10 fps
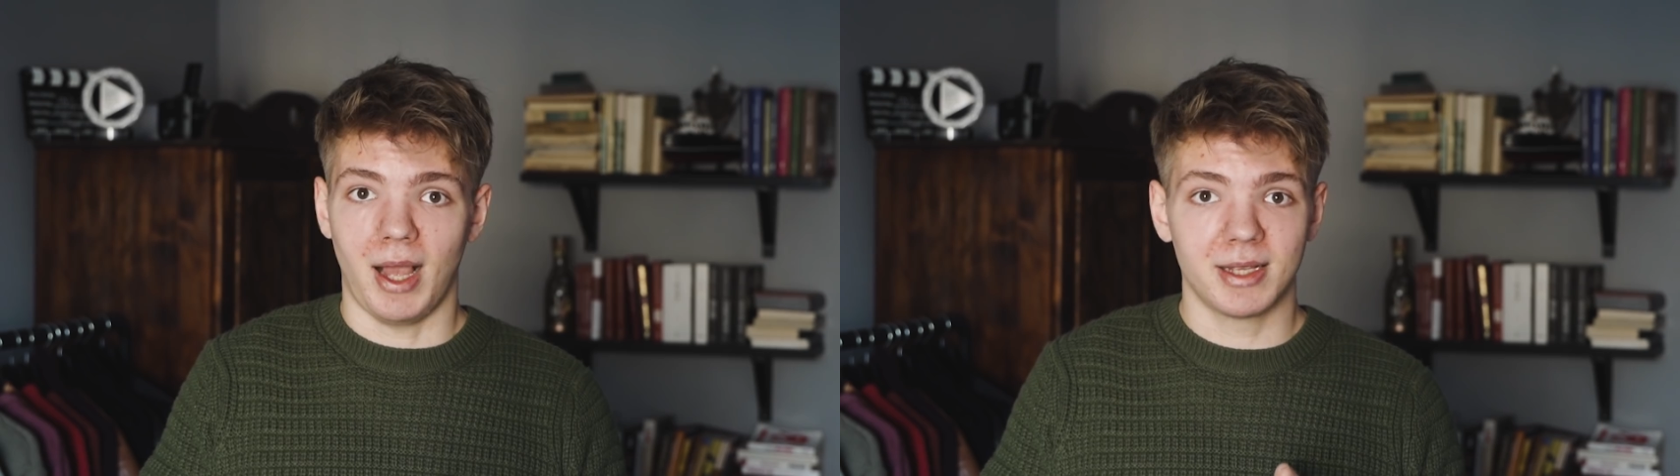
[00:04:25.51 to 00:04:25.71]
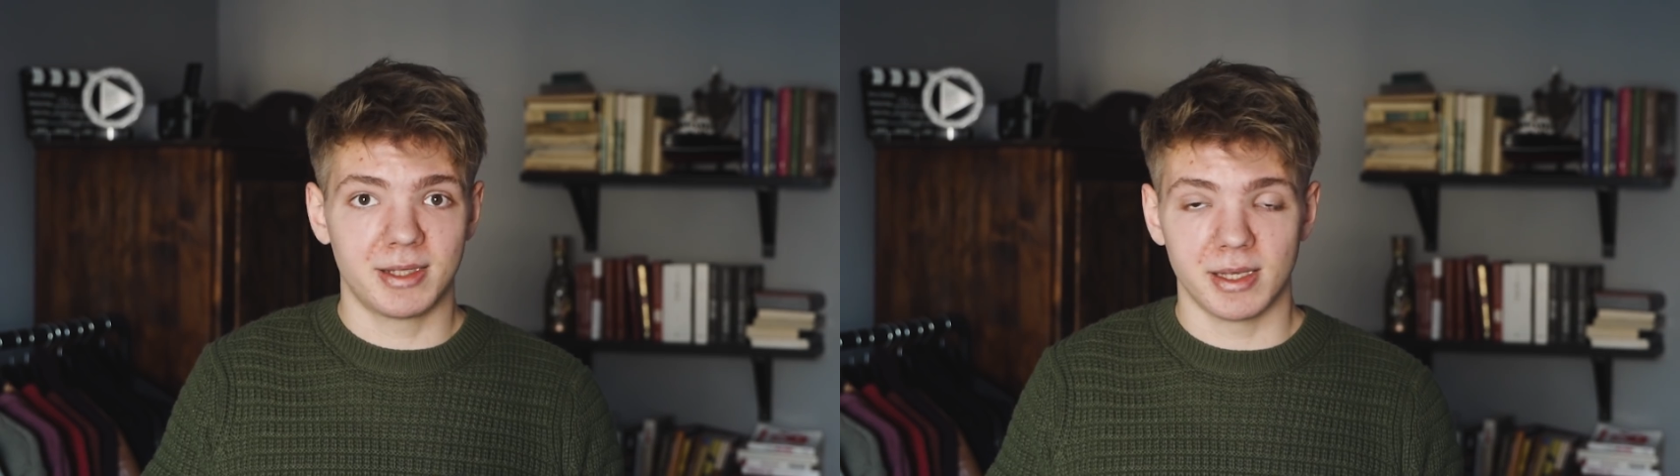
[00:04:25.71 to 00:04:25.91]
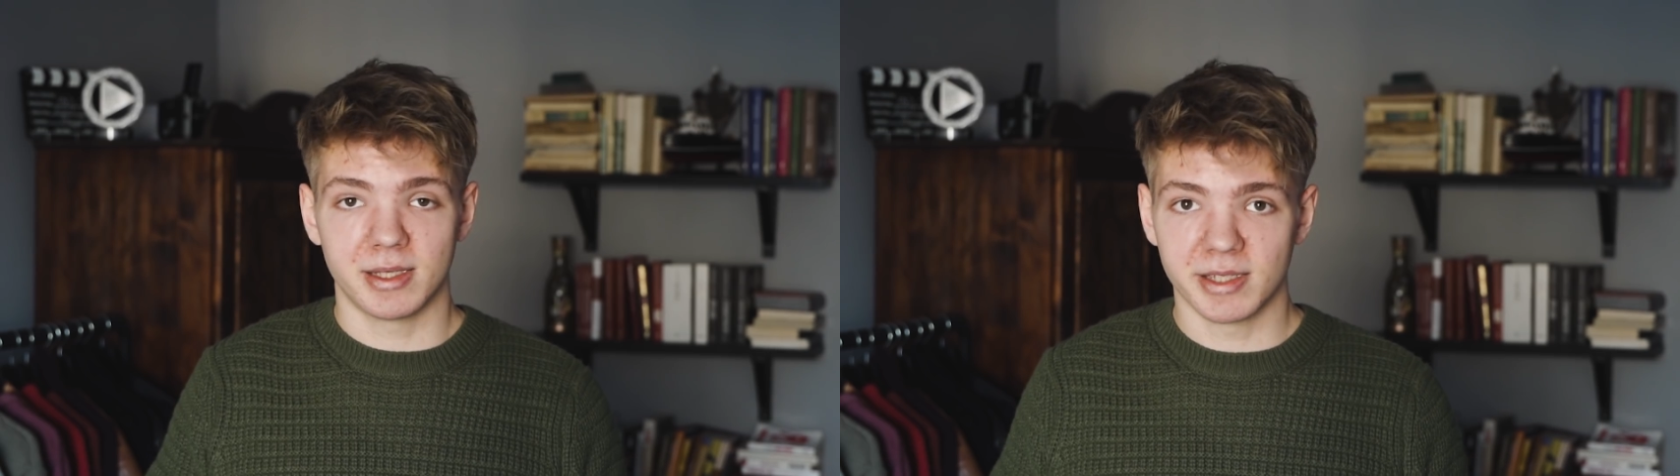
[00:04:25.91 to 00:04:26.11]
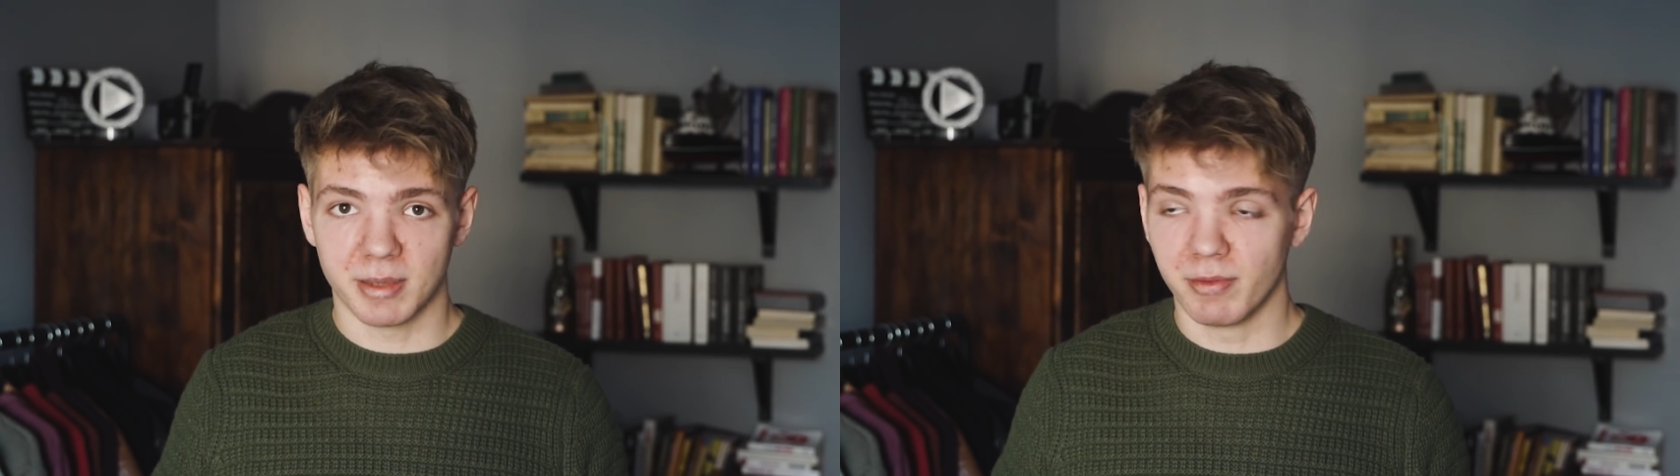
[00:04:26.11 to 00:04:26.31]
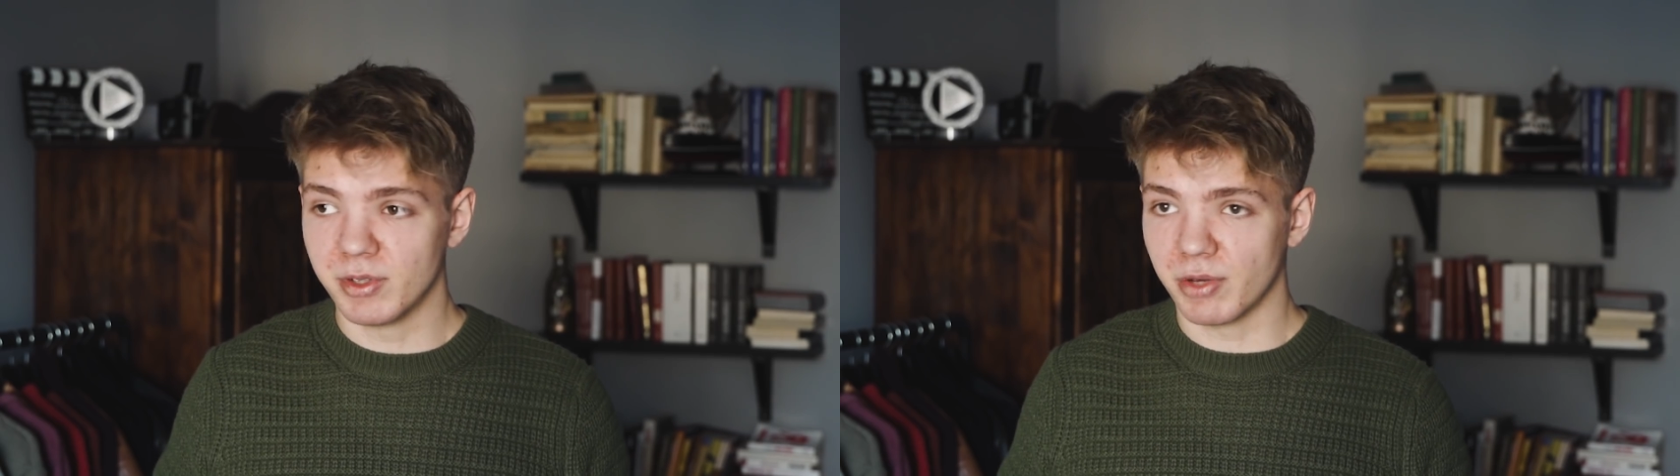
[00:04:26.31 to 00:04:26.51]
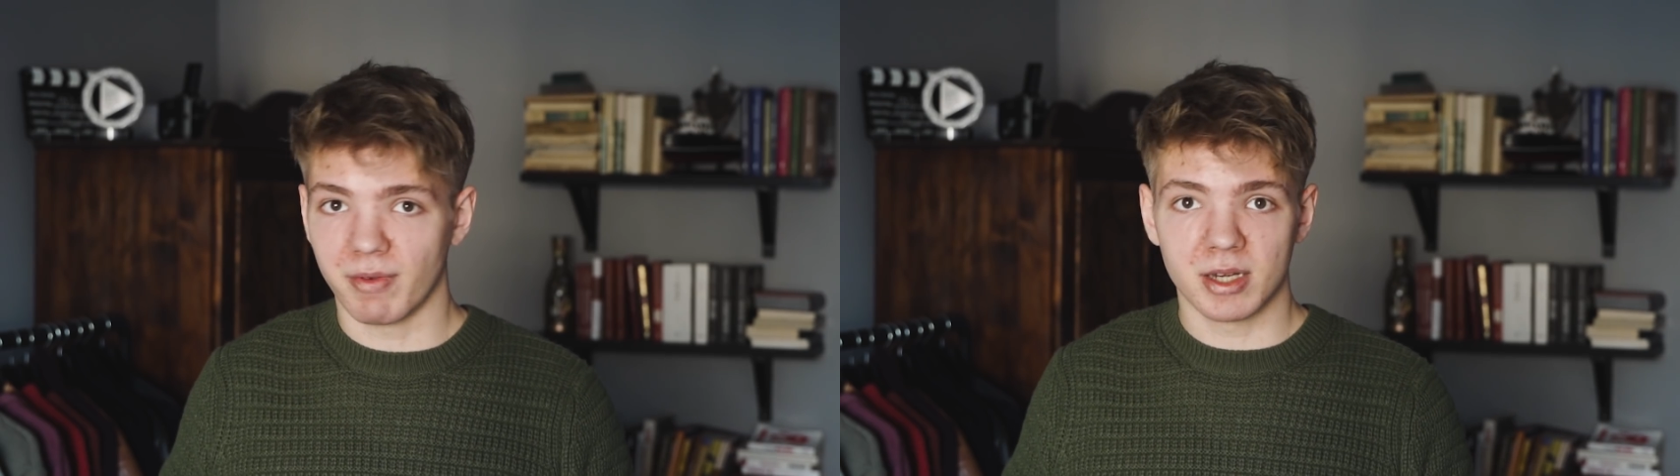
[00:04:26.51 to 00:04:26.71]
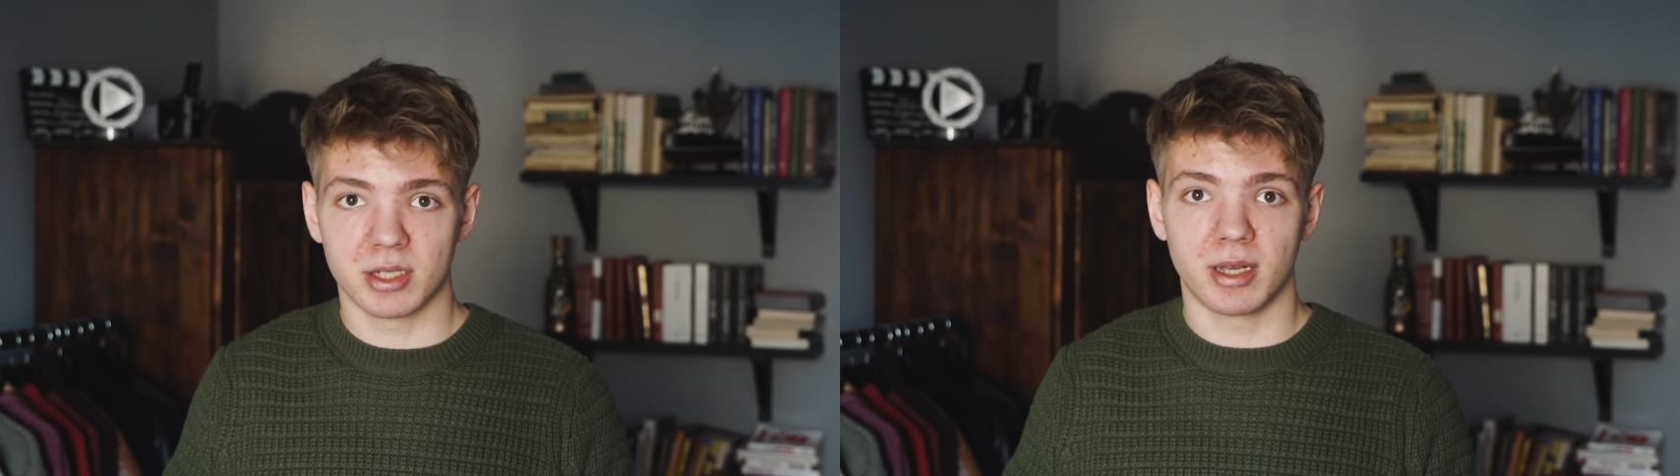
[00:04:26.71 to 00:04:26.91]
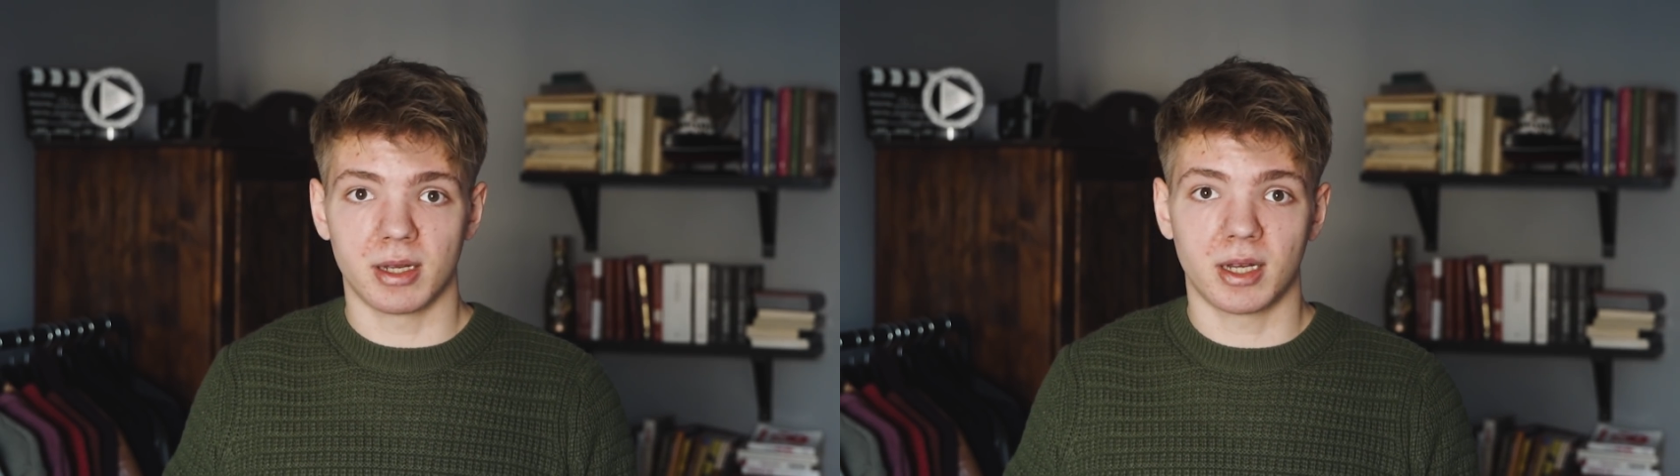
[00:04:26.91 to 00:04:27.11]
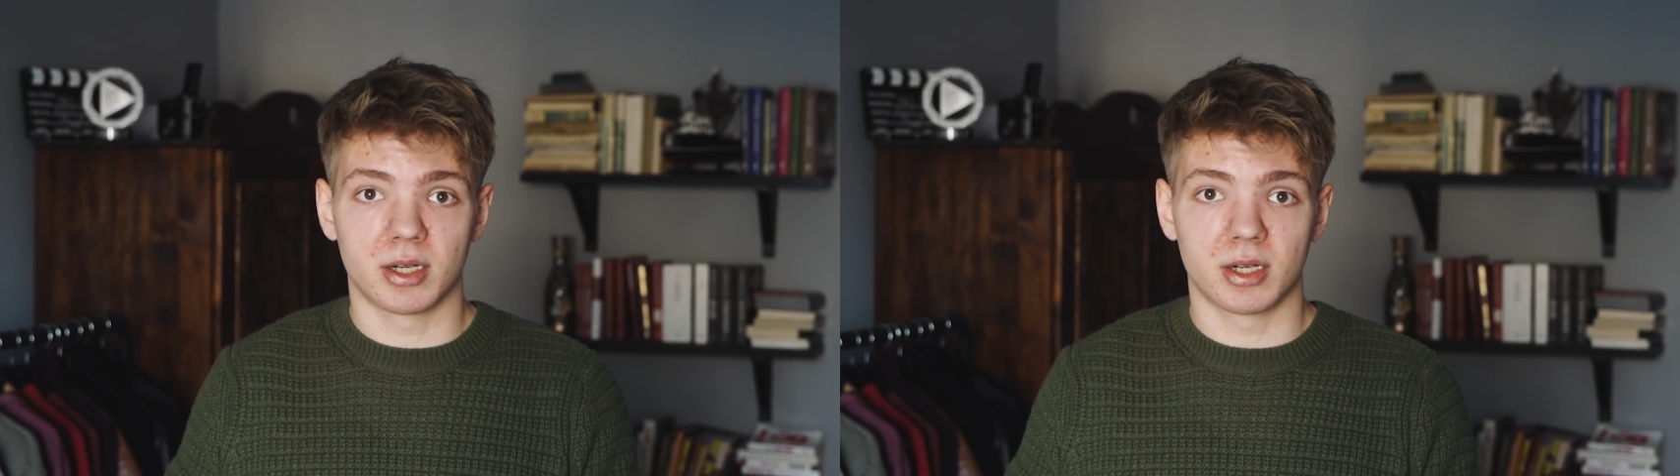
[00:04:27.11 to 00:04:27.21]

Akcja jest niesamowicie ważna.